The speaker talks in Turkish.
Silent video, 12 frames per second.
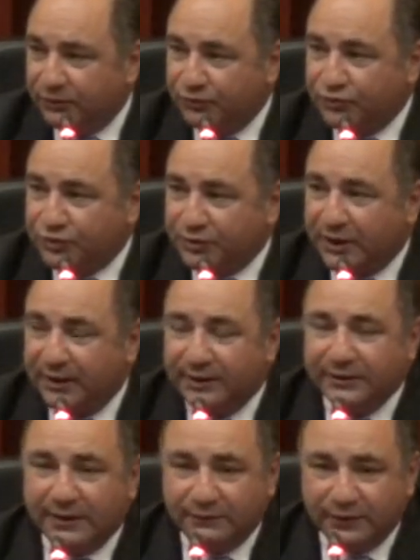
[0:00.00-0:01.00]
üç
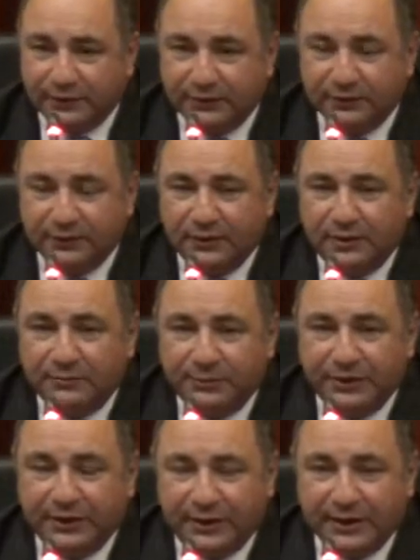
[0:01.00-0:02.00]
tane devletin
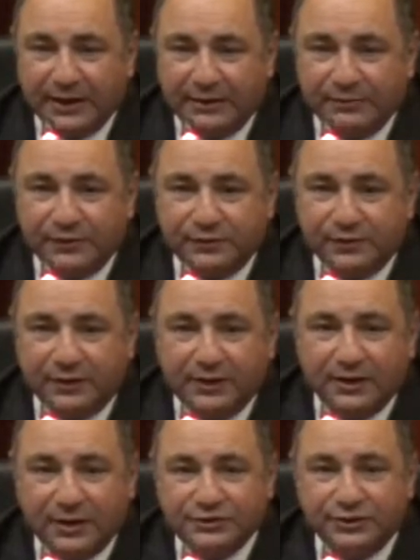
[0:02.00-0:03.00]
bir araya gelmesiyle
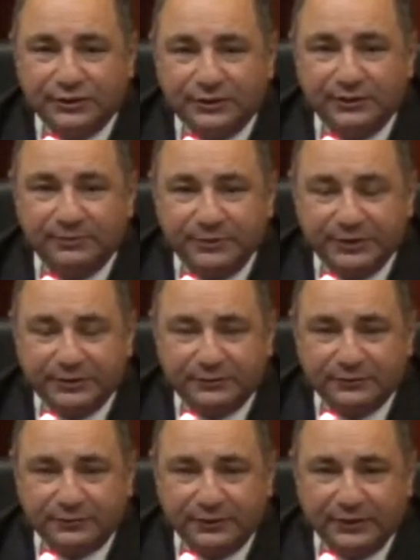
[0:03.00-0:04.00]
karşılıklı bir
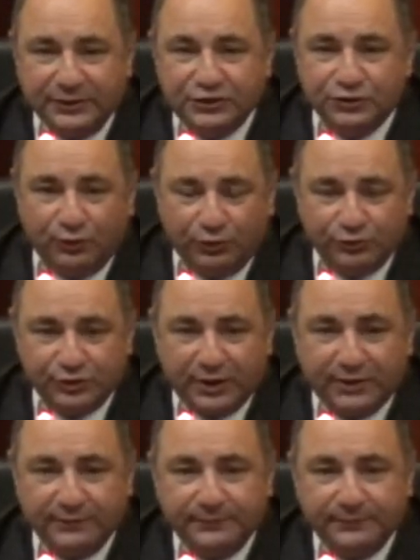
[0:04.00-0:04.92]
e, ilişki olacak.